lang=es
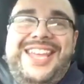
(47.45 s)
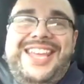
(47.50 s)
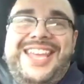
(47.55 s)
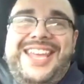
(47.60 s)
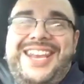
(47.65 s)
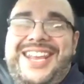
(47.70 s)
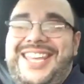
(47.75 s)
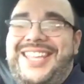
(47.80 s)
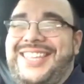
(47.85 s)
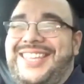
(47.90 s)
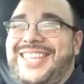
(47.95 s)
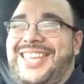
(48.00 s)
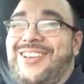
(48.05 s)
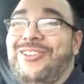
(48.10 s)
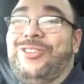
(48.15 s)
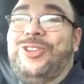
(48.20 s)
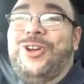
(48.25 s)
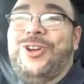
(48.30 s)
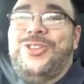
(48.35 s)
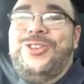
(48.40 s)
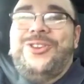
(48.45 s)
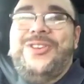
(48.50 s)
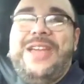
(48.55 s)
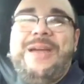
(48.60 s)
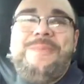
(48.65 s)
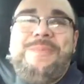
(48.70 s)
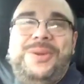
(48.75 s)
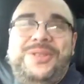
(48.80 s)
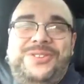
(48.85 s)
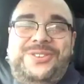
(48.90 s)
en este otoño
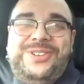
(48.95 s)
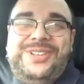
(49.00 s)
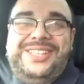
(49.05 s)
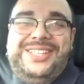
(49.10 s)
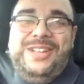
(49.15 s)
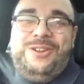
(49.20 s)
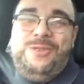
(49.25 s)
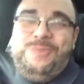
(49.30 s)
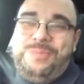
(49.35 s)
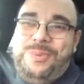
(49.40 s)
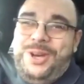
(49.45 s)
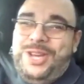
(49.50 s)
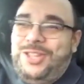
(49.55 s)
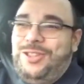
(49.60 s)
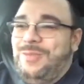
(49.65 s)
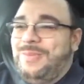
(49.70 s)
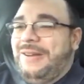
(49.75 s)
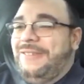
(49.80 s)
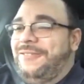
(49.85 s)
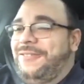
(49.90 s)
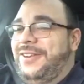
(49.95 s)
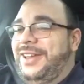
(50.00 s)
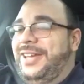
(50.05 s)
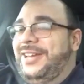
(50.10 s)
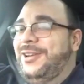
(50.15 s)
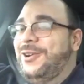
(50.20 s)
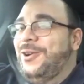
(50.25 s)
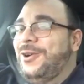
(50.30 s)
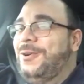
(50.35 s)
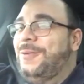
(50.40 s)
ya empezó a estar un poquito más
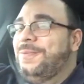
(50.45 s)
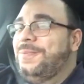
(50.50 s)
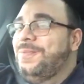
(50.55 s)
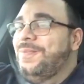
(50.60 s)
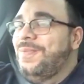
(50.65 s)
fresco.